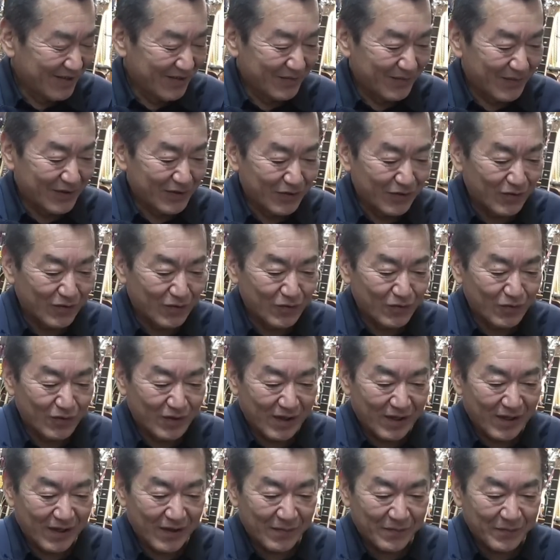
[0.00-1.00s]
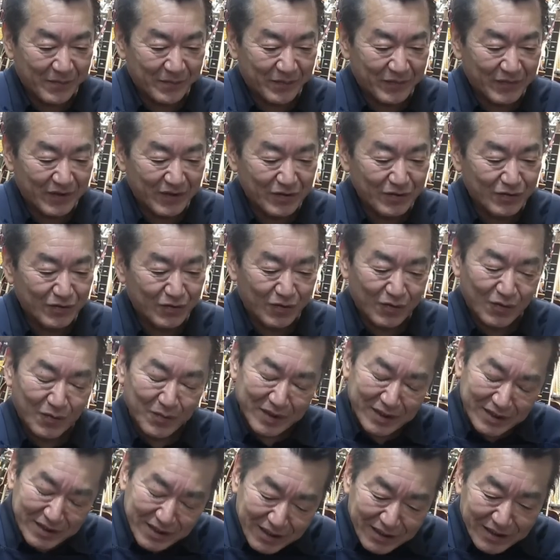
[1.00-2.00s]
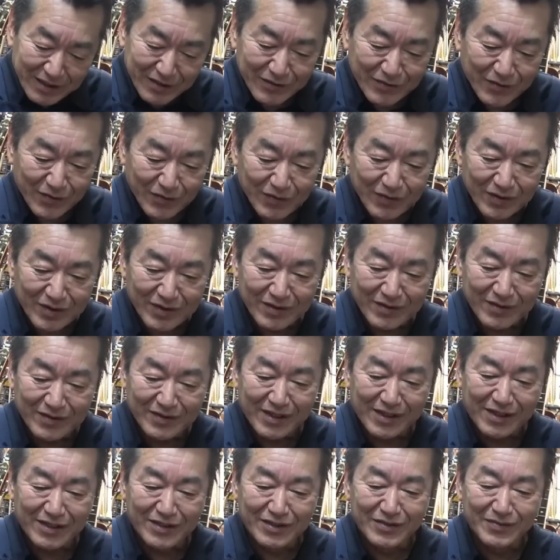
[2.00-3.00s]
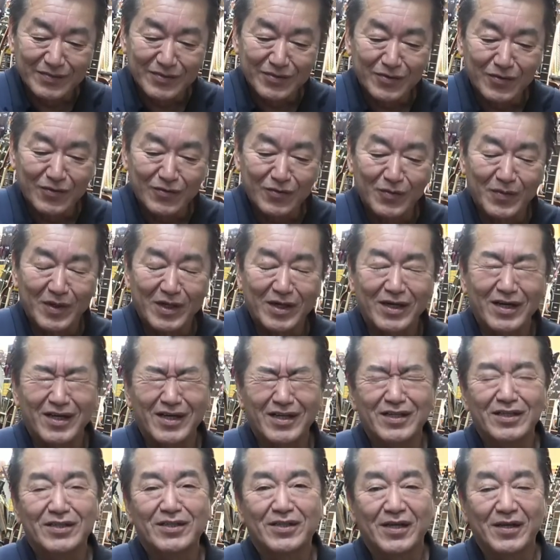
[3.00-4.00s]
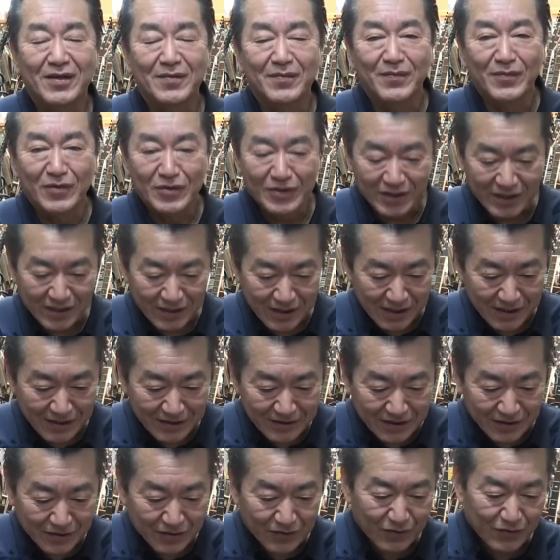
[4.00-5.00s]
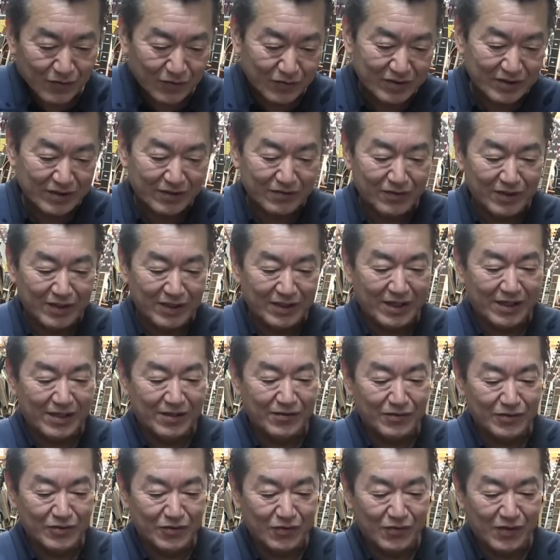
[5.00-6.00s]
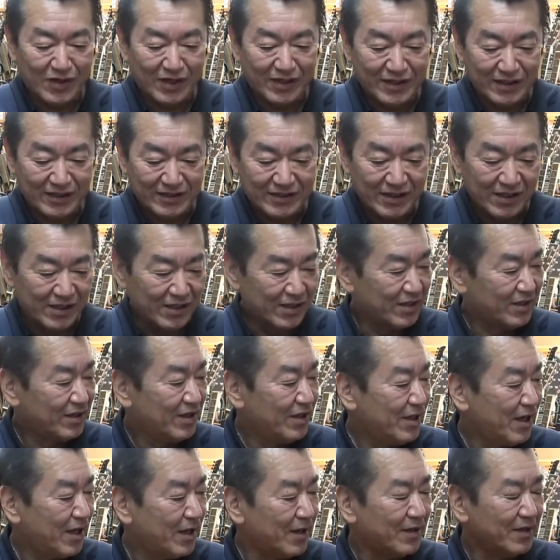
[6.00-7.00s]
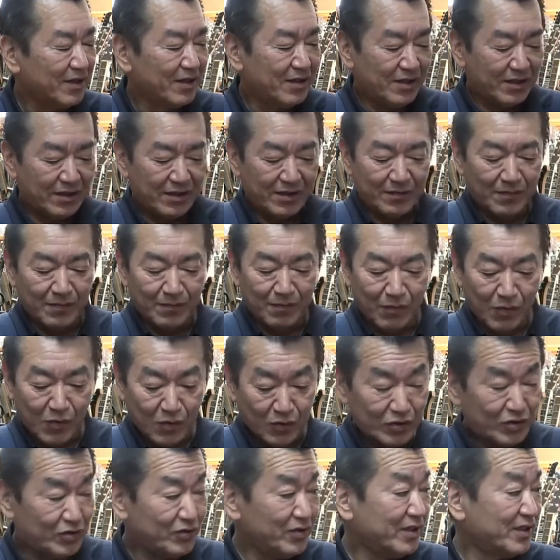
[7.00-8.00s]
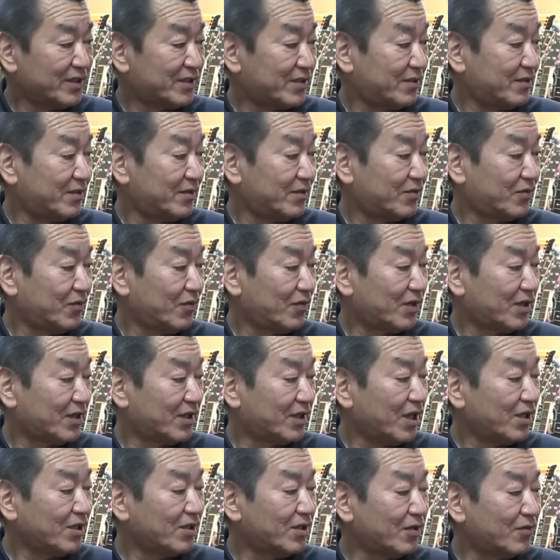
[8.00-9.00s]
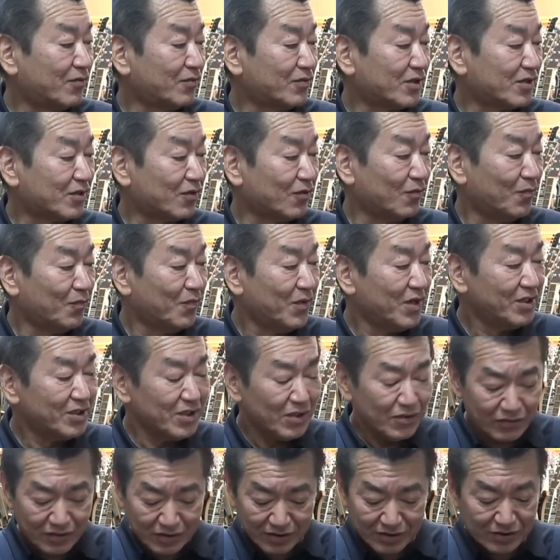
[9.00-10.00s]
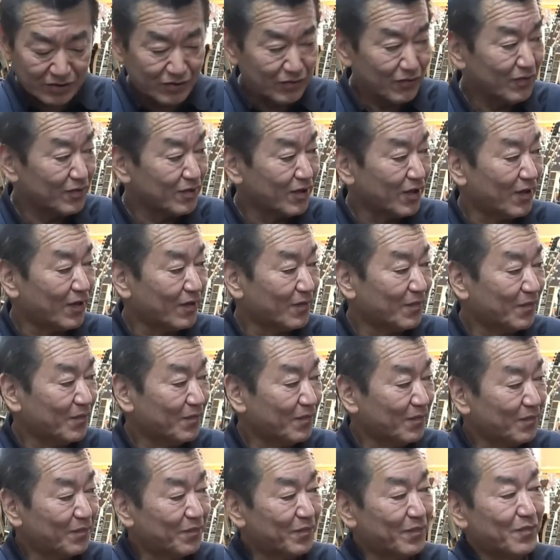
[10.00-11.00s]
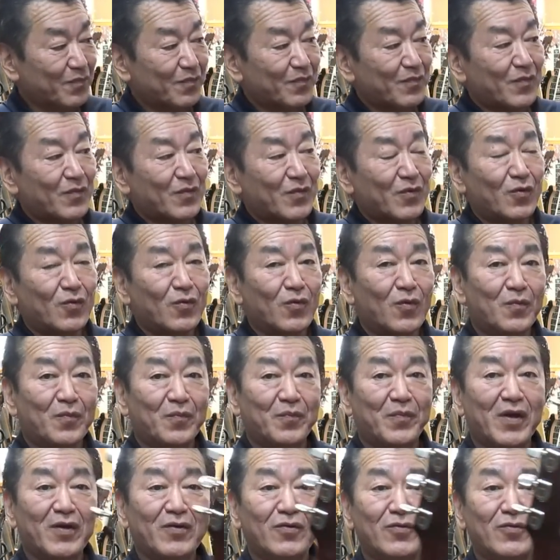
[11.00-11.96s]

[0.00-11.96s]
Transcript: まあ、ということでちょっとごめんなさいねちょっとなんか自分のことばっかり話して申し訳ないじゃあ今日こちらのギターの紹介ですでねもう50年っていうわけで経ってるんですけどめちゃくちゃ実はねこのペ